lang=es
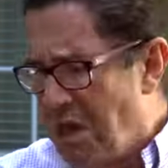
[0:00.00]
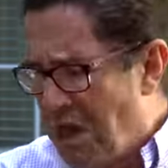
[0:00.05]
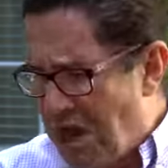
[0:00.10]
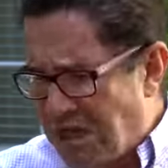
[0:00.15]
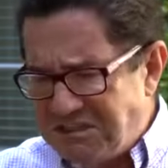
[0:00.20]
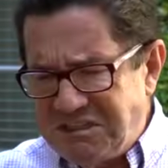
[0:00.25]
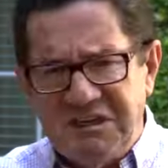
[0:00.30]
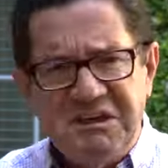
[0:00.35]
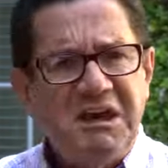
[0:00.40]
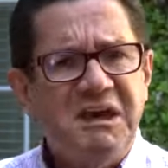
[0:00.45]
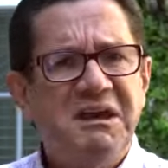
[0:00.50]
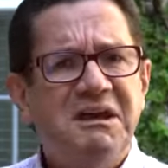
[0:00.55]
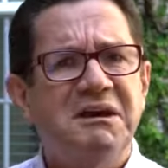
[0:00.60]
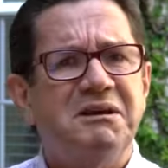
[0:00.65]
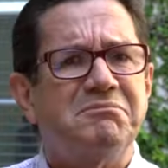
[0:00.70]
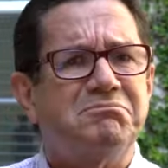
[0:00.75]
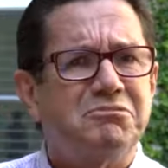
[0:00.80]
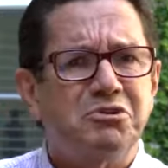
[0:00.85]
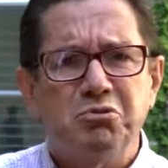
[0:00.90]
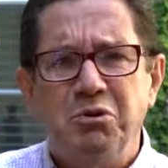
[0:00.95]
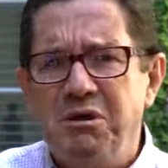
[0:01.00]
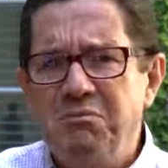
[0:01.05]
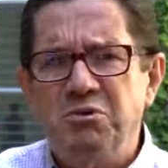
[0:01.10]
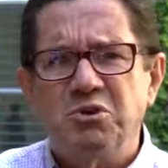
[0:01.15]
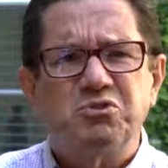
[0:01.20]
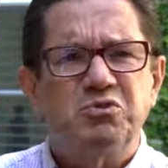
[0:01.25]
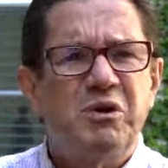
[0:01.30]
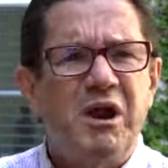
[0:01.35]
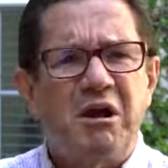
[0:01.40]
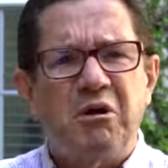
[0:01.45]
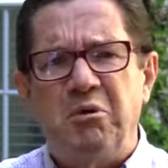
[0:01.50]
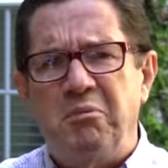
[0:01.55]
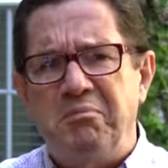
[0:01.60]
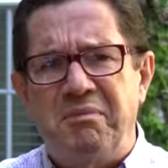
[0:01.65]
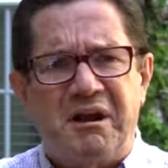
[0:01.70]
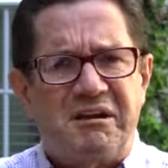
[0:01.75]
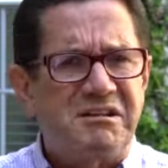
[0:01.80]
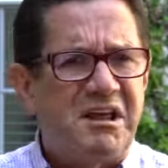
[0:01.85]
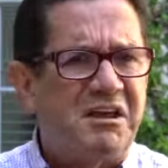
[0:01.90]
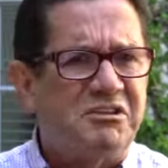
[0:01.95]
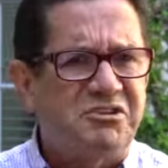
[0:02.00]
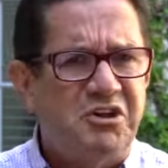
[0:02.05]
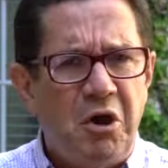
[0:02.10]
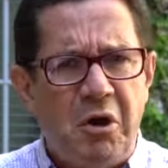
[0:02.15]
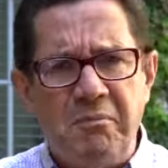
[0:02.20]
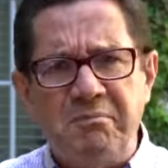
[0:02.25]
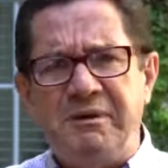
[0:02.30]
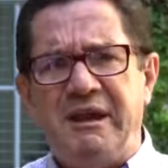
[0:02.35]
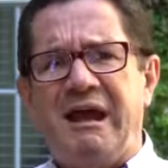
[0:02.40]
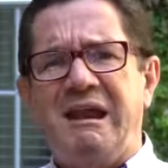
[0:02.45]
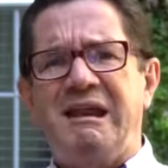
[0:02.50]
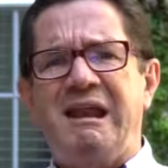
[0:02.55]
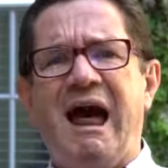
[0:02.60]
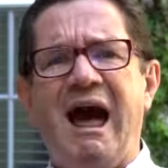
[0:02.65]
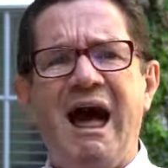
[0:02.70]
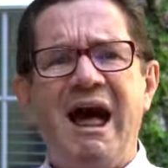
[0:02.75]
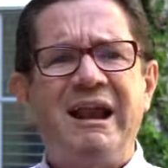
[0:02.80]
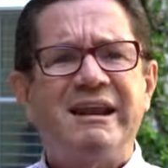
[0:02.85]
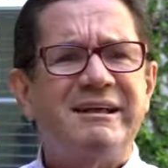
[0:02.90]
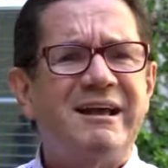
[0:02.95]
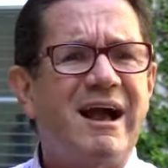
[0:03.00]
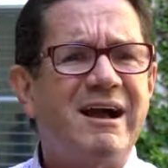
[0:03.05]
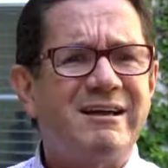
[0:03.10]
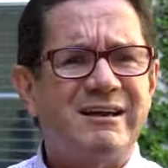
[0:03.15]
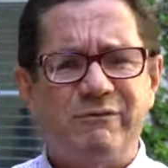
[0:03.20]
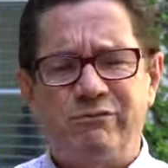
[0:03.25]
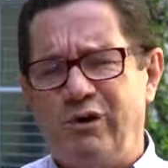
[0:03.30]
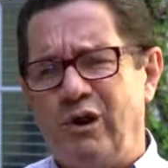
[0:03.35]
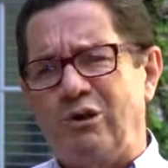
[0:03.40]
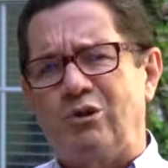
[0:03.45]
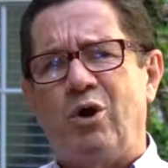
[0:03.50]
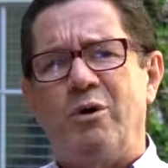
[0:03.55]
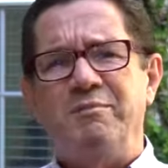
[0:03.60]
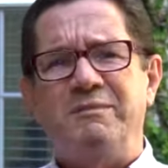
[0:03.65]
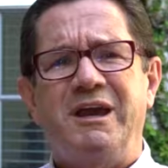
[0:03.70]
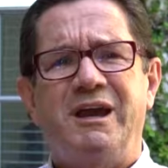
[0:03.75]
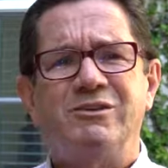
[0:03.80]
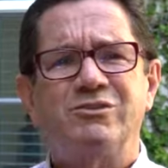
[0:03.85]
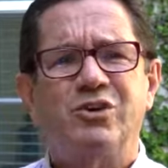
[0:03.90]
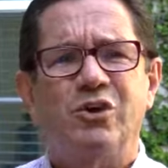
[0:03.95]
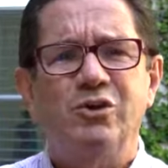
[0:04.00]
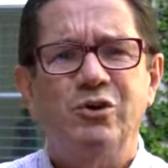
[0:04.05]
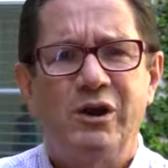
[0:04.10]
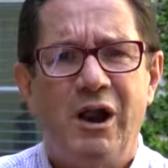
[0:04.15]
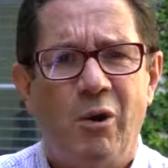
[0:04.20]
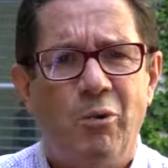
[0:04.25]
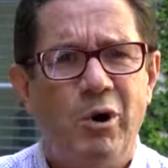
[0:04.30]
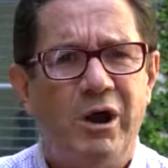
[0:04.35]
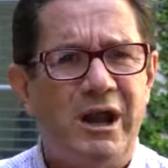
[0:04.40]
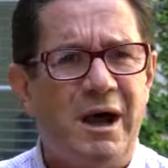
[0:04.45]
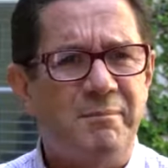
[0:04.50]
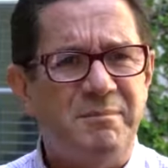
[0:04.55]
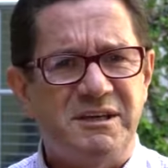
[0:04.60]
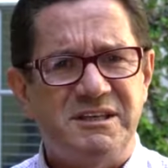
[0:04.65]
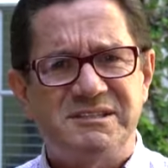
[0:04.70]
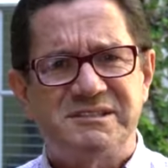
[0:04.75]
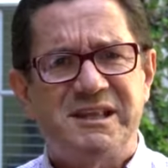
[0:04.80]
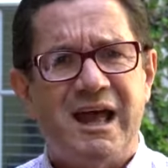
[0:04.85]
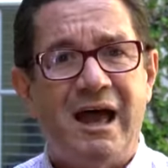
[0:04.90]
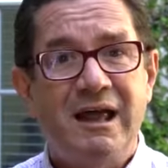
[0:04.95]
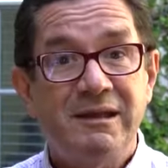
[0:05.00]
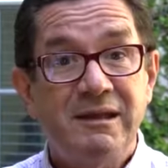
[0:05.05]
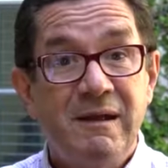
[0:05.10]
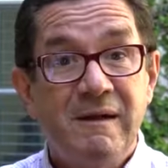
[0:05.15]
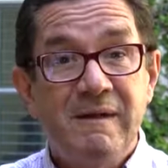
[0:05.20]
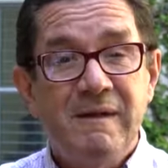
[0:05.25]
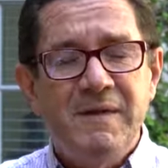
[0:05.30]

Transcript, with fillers: Así que tuvimos una conversación bien larga, que fue el comienzo de una buena amistad.